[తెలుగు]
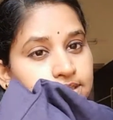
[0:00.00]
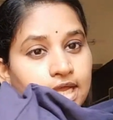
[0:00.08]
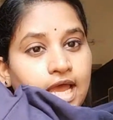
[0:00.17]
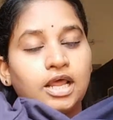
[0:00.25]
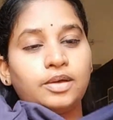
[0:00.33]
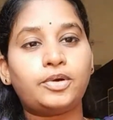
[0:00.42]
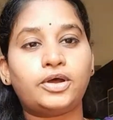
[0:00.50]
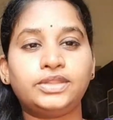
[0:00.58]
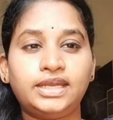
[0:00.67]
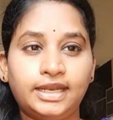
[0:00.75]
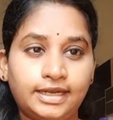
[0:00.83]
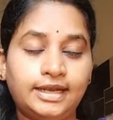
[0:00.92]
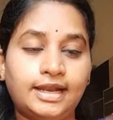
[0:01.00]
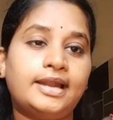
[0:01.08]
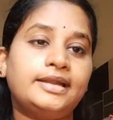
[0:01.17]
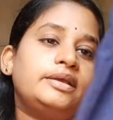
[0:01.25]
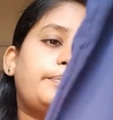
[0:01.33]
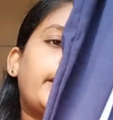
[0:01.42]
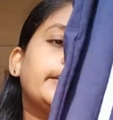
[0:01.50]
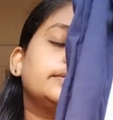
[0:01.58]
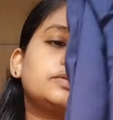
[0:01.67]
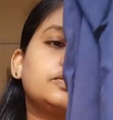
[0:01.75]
చాలా బాగుంది నేను ఇలాంటి ప్యాంట్స్